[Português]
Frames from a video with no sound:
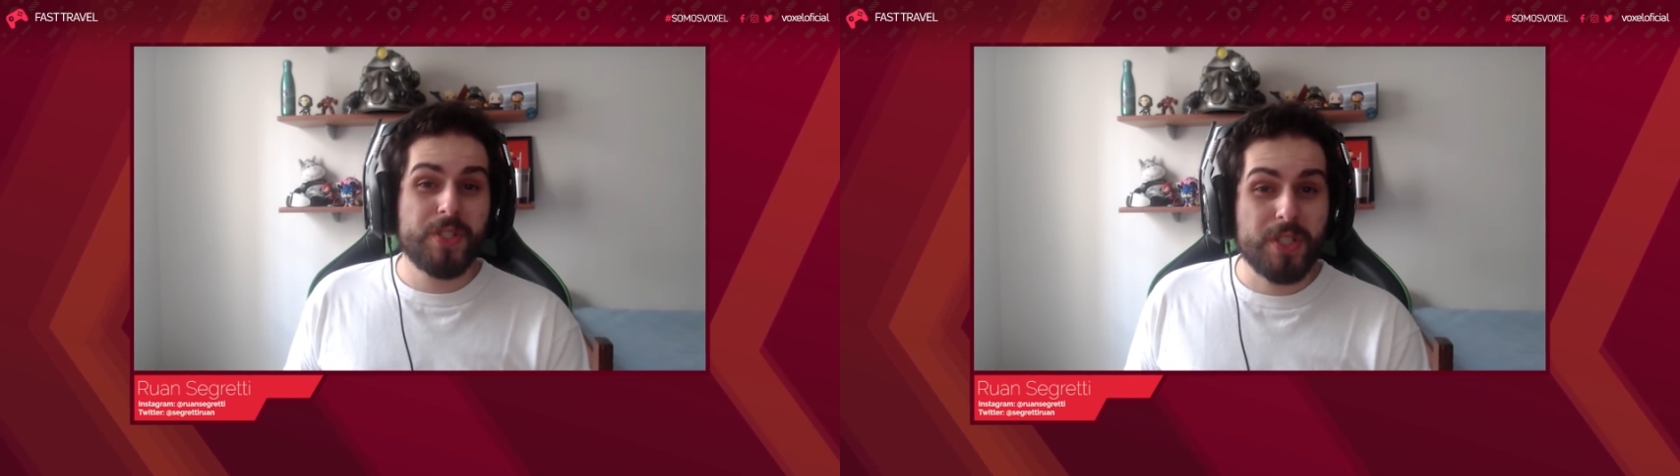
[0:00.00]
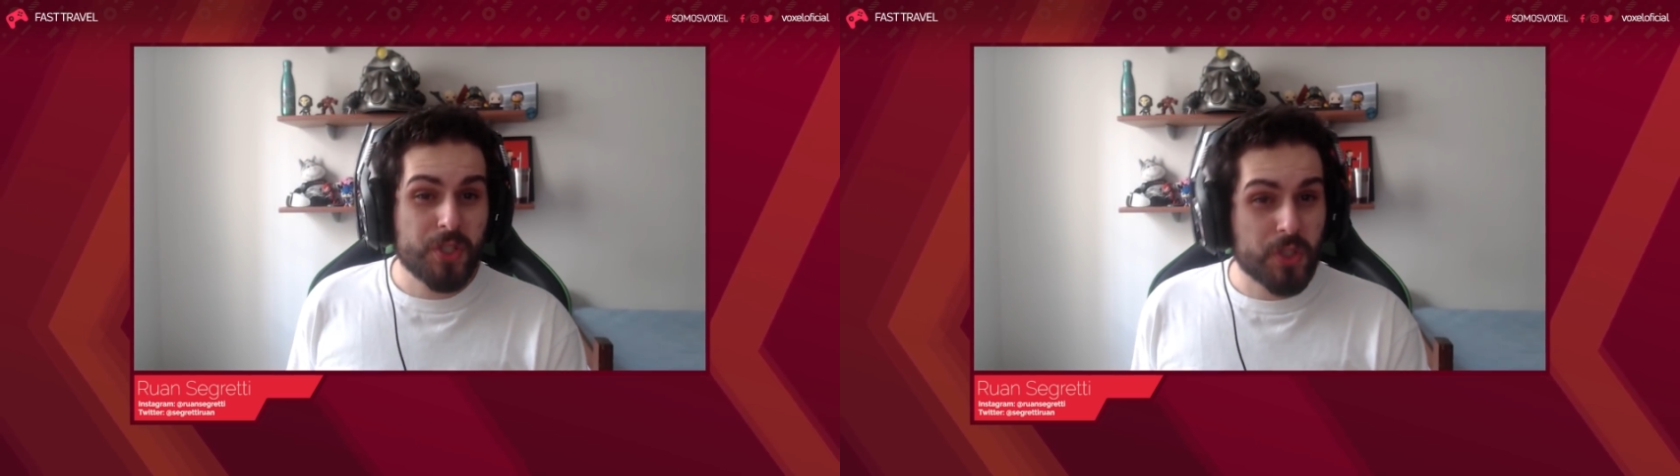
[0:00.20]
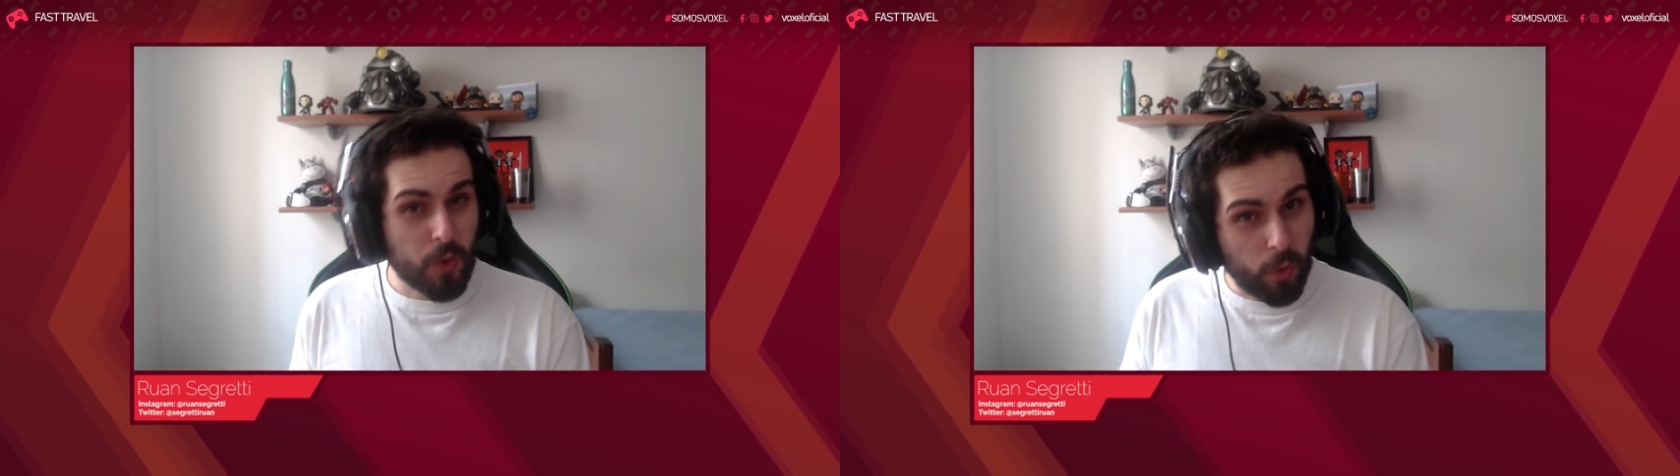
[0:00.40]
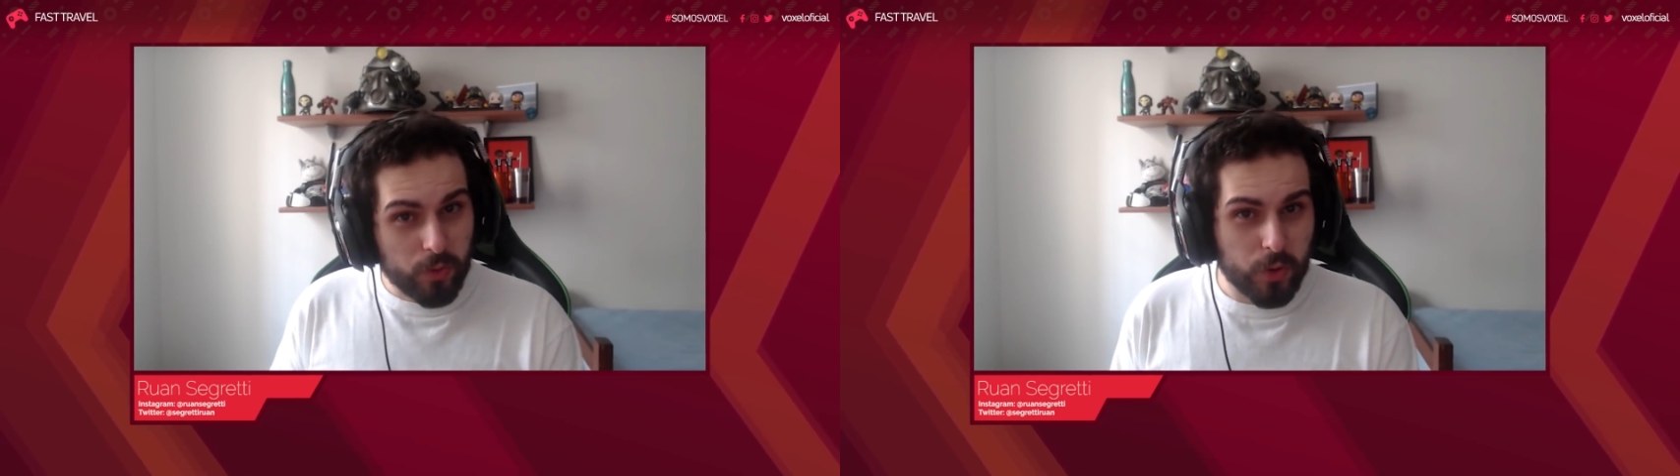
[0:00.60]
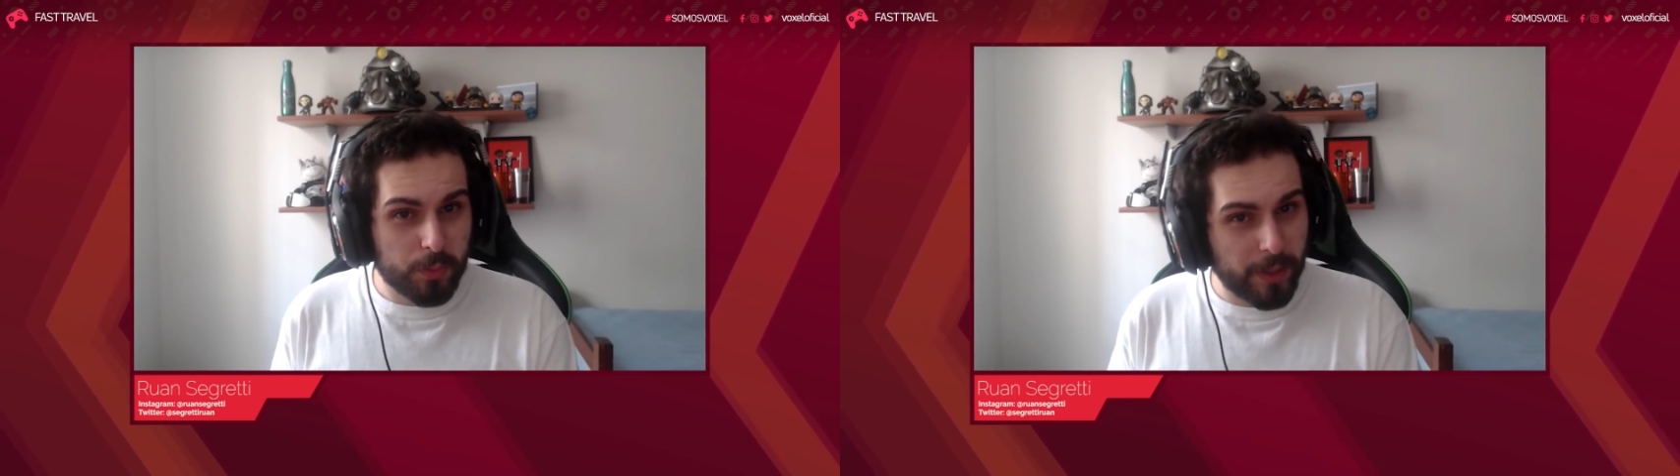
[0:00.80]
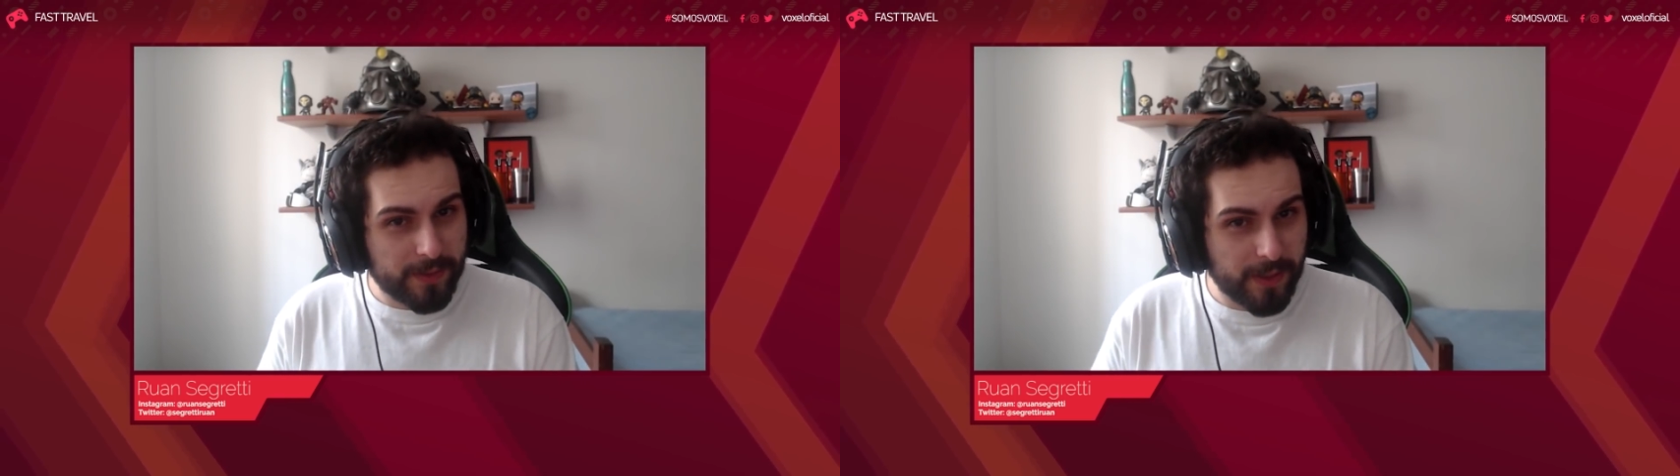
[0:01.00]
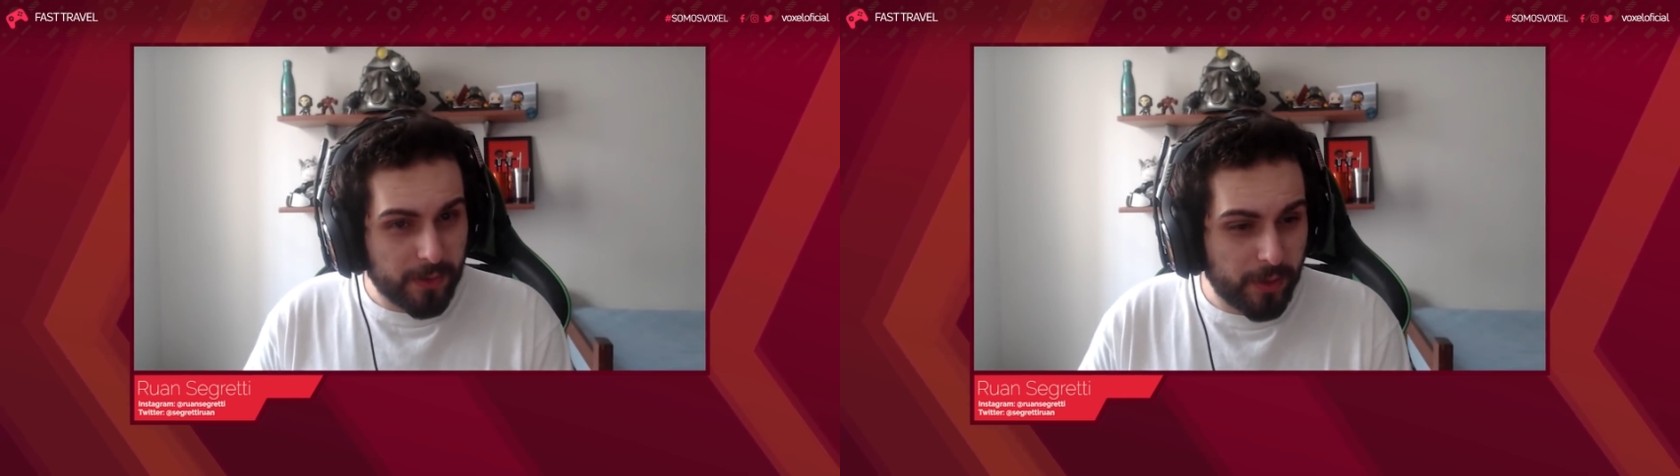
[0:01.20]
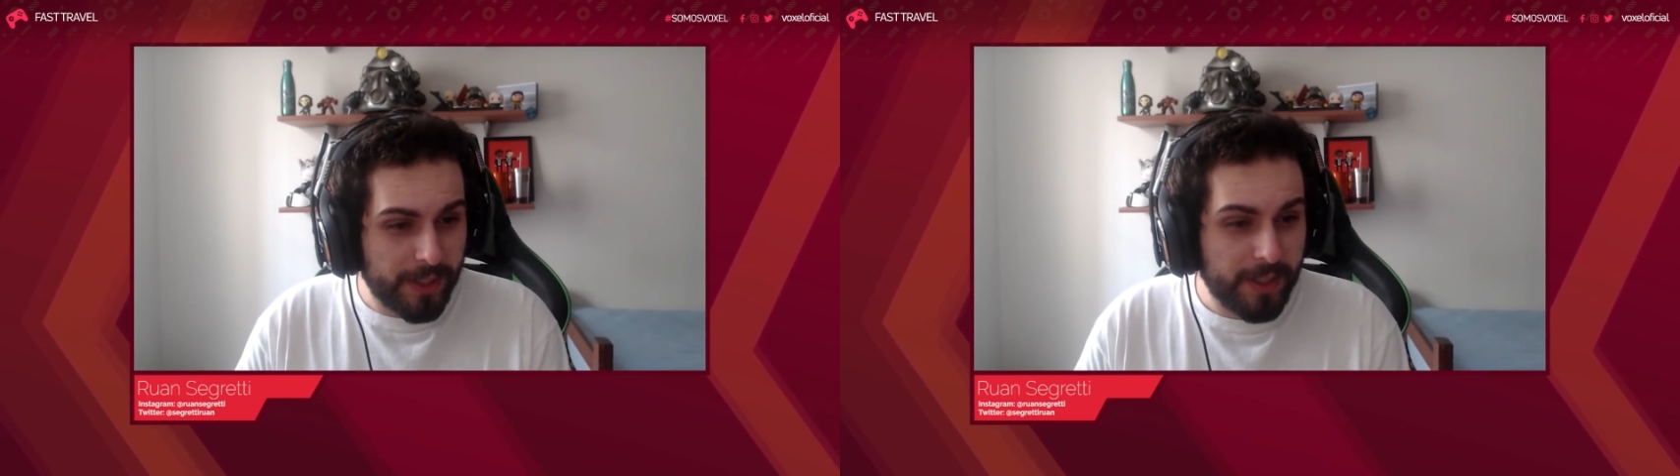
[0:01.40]
descontos
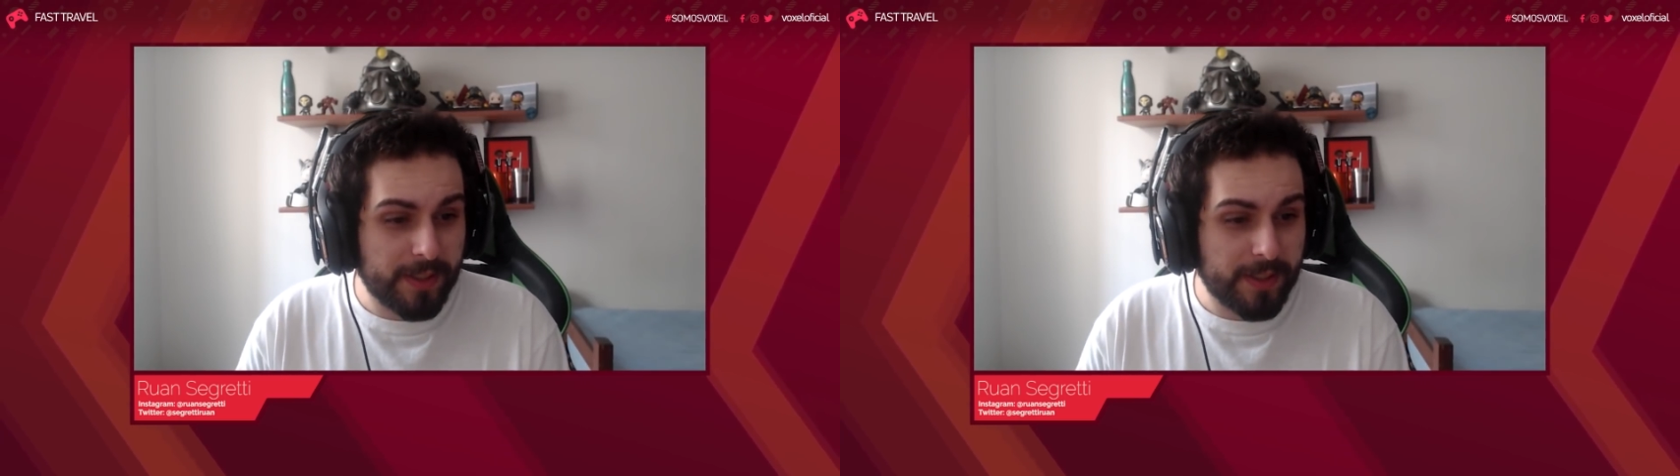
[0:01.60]
pintando aí